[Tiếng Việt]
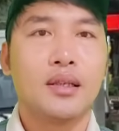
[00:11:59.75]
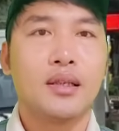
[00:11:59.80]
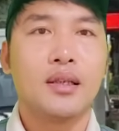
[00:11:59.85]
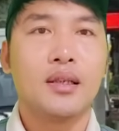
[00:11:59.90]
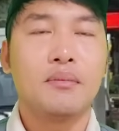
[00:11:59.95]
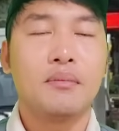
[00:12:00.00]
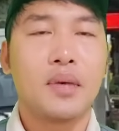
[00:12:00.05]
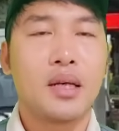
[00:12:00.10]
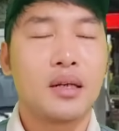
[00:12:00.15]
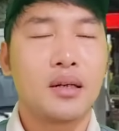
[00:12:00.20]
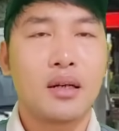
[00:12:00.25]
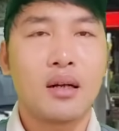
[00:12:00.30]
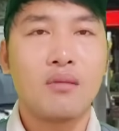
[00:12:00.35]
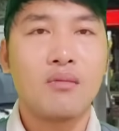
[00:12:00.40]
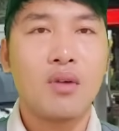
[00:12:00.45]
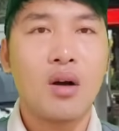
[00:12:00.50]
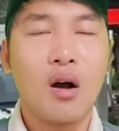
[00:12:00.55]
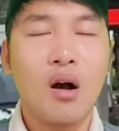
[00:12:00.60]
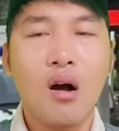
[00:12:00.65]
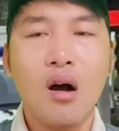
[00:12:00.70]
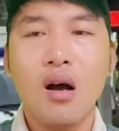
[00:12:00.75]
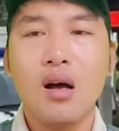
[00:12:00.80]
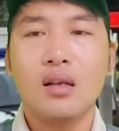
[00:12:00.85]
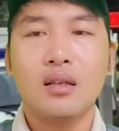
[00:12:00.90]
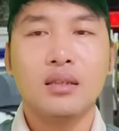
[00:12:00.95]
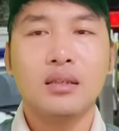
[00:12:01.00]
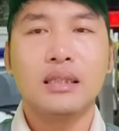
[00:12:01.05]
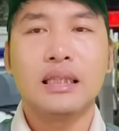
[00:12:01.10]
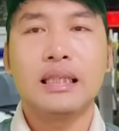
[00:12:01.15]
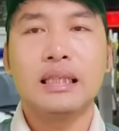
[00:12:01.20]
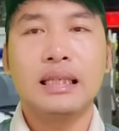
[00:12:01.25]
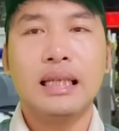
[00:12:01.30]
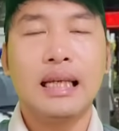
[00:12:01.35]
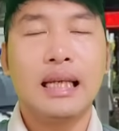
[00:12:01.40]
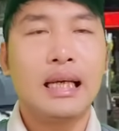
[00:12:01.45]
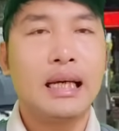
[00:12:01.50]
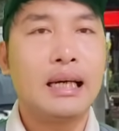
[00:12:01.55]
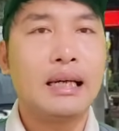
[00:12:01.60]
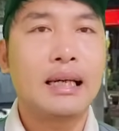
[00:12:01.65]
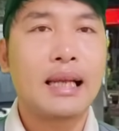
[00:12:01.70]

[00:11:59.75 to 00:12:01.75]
à, mình không có những cái lời